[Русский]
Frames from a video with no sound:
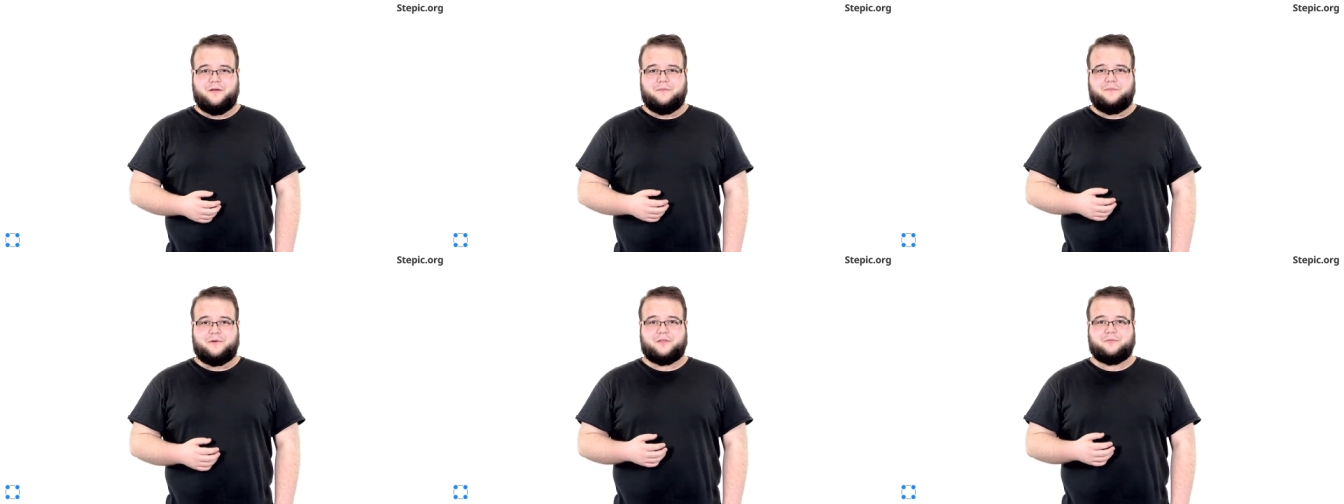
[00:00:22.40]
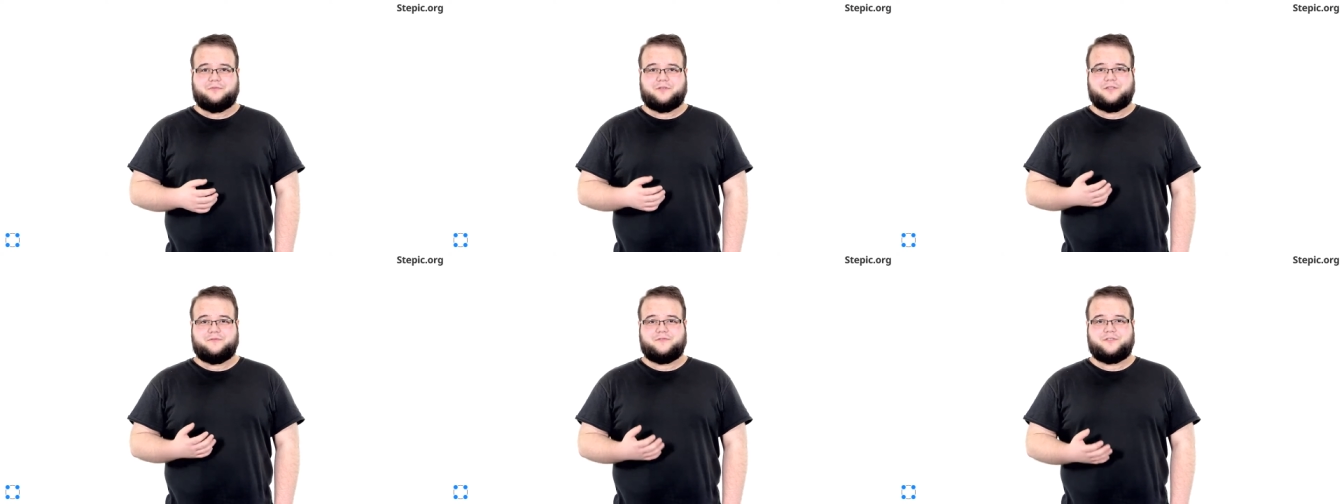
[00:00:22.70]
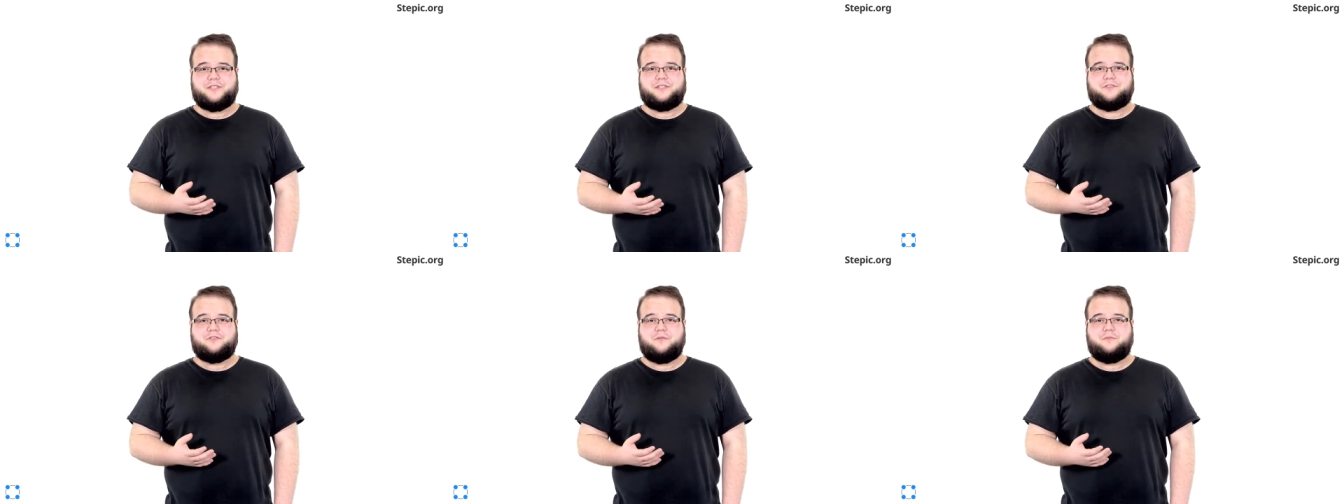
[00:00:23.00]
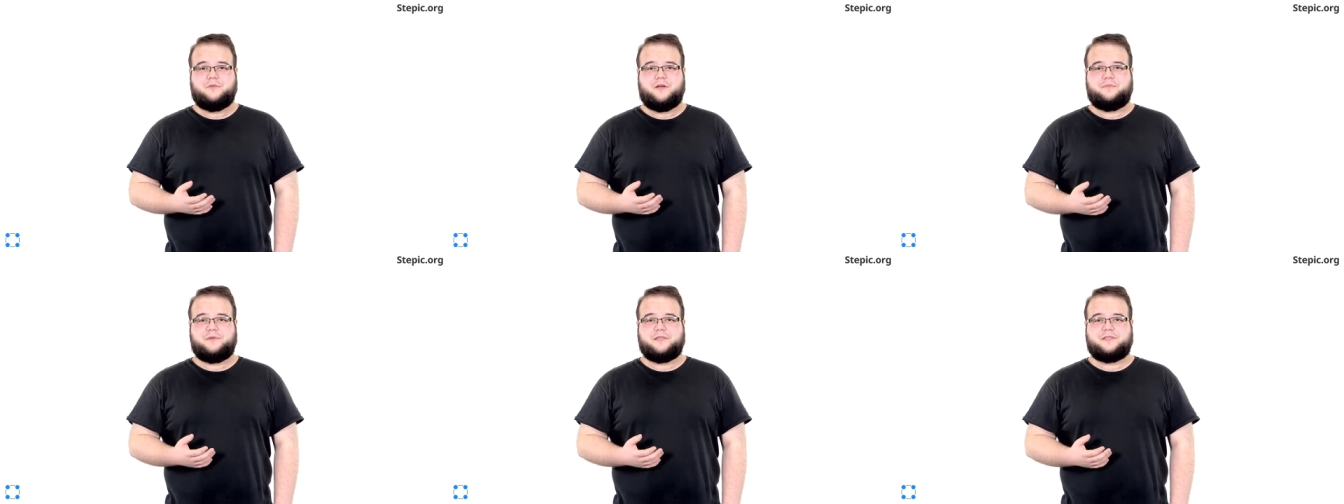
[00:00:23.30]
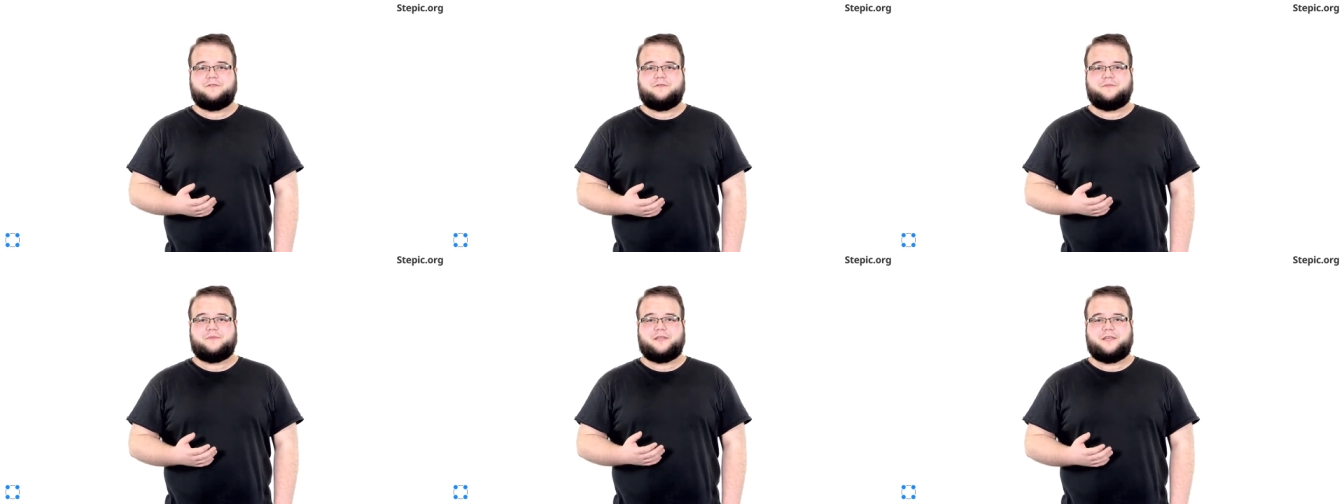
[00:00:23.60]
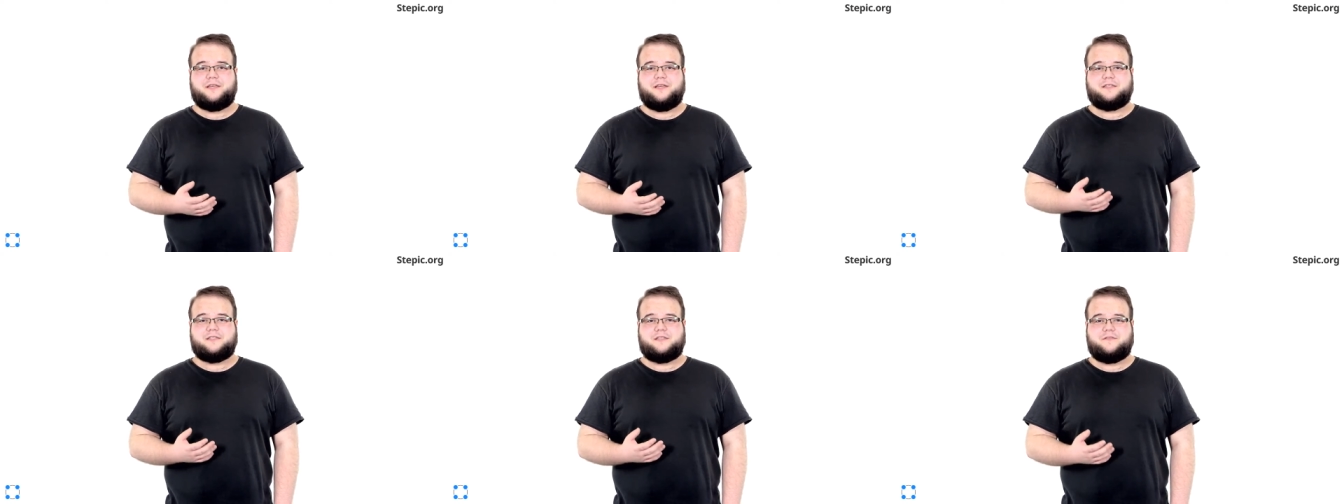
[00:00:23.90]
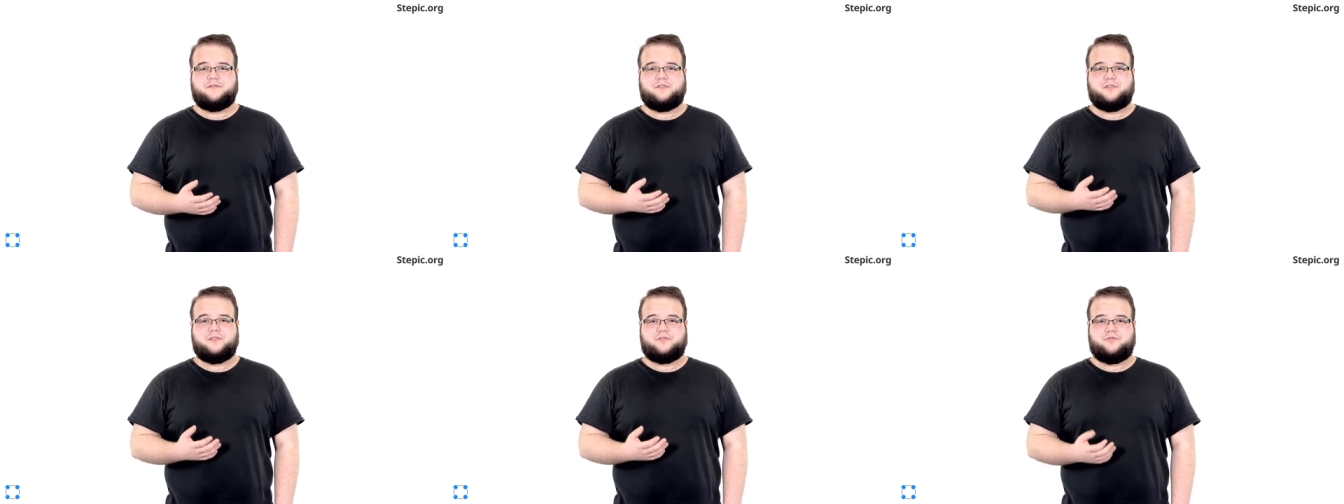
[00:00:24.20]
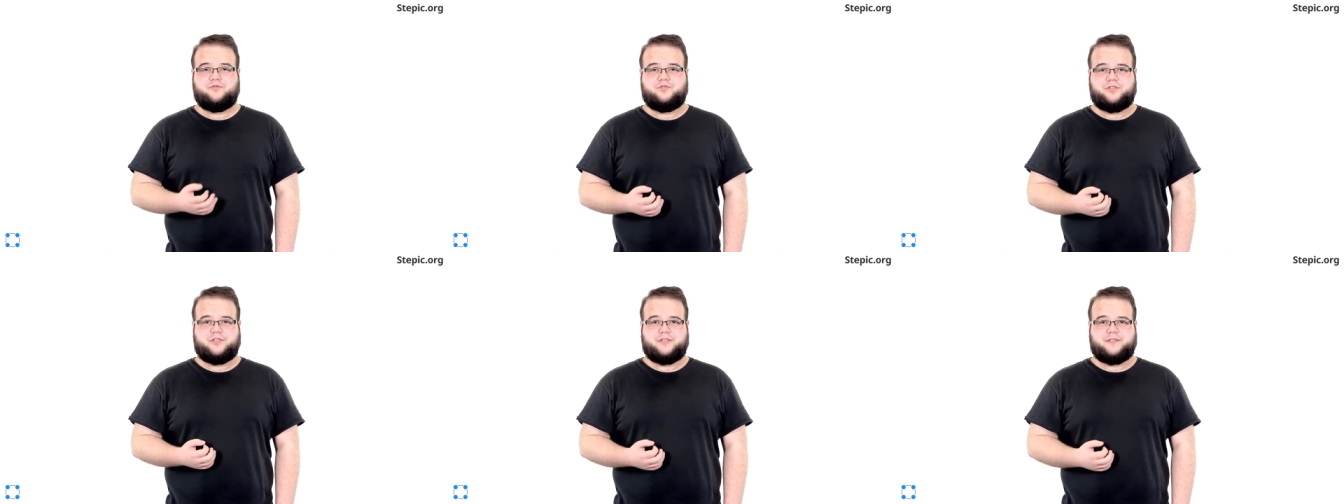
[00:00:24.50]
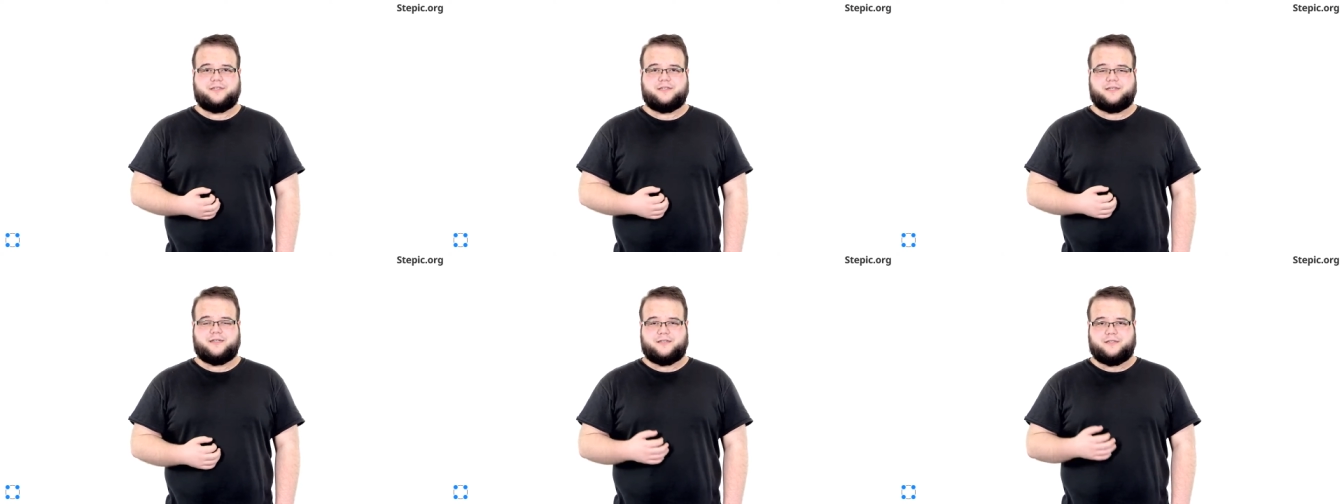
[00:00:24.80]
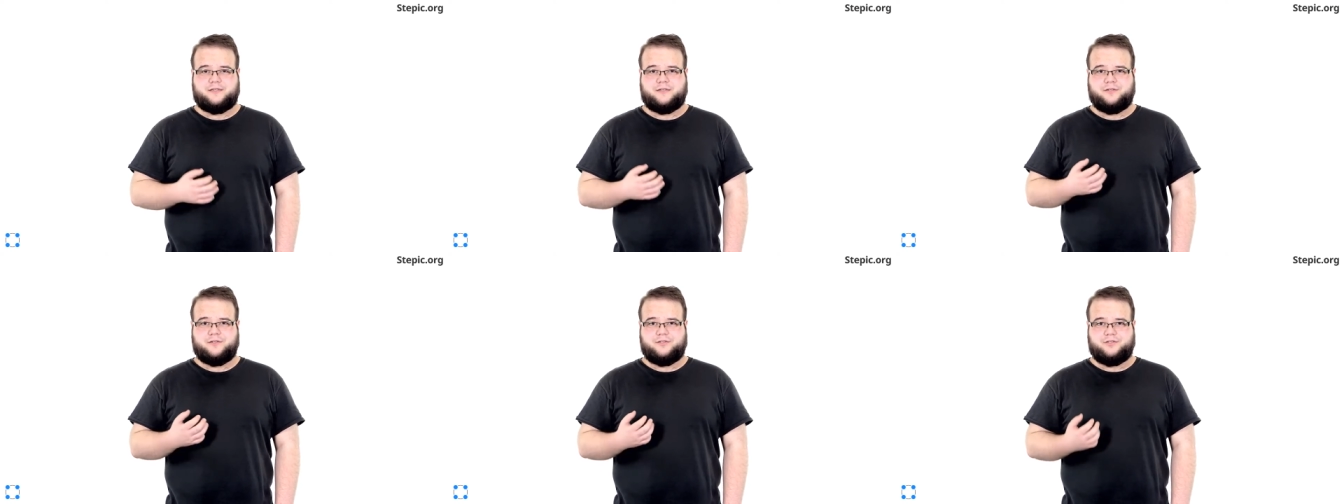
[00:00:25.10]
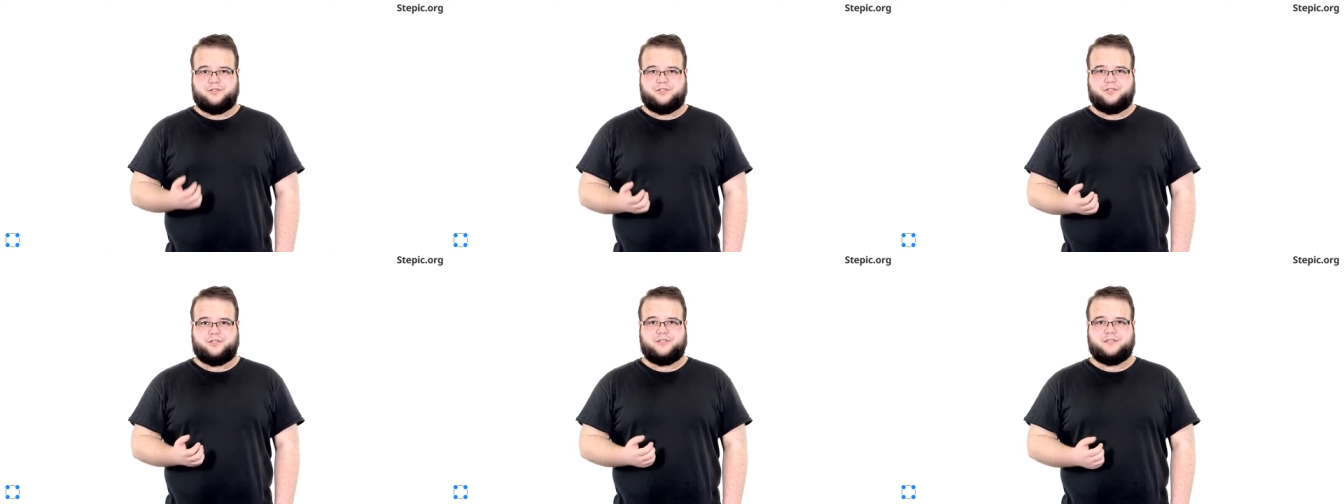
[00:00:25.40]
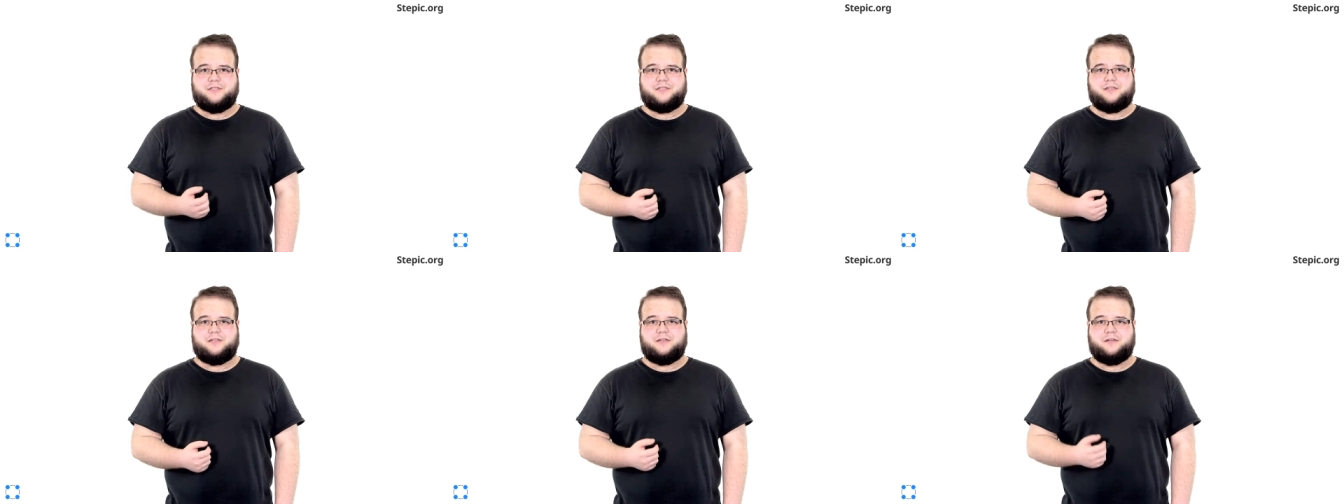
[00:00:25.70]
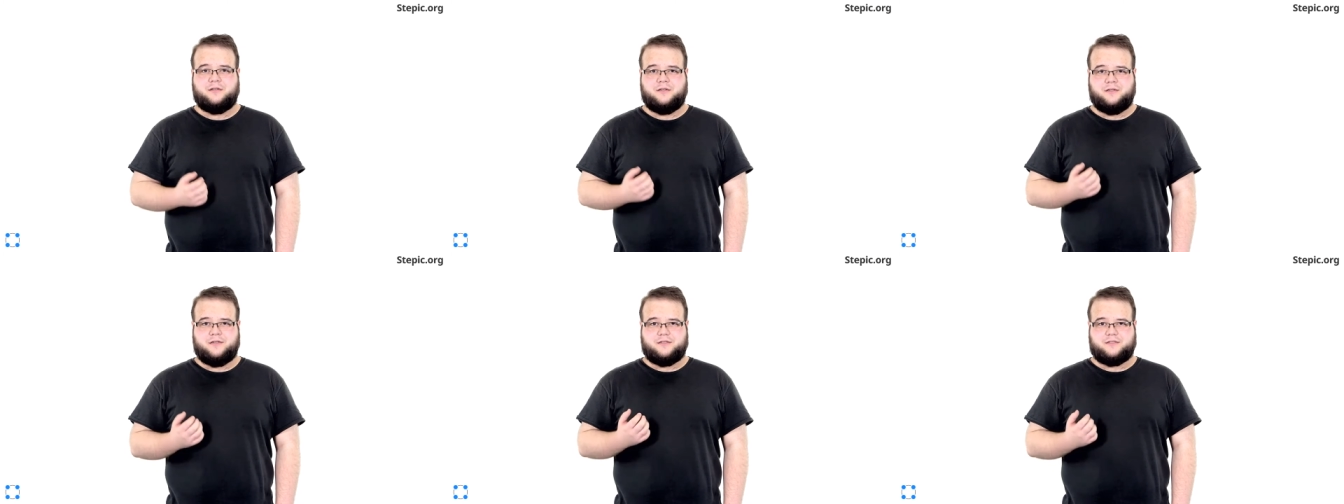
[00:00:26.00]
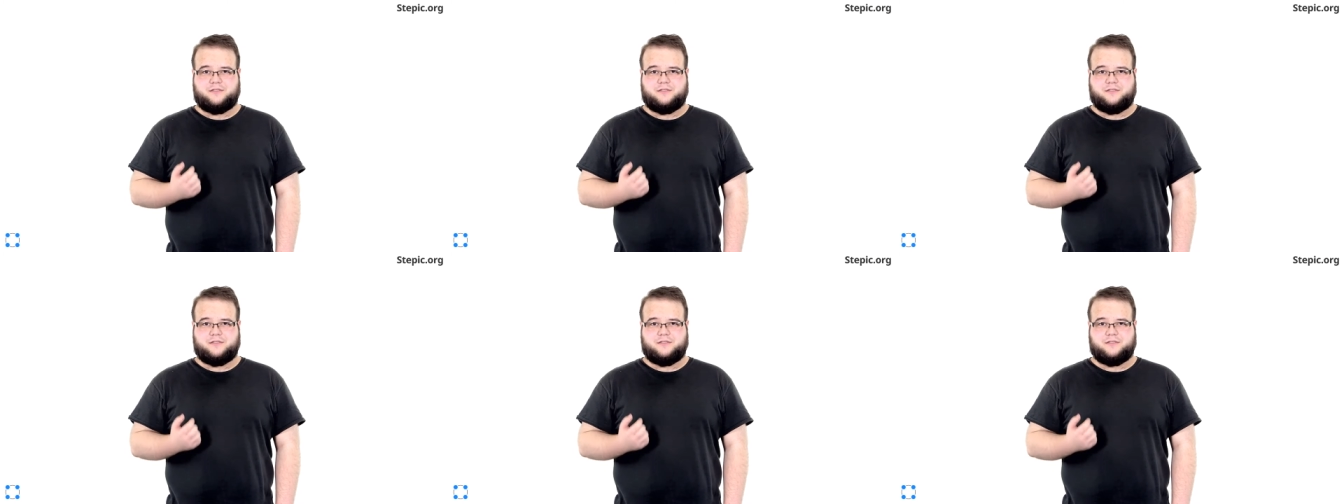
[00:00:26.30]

потому что в JSON мы описываем такие основные сущности, как числа,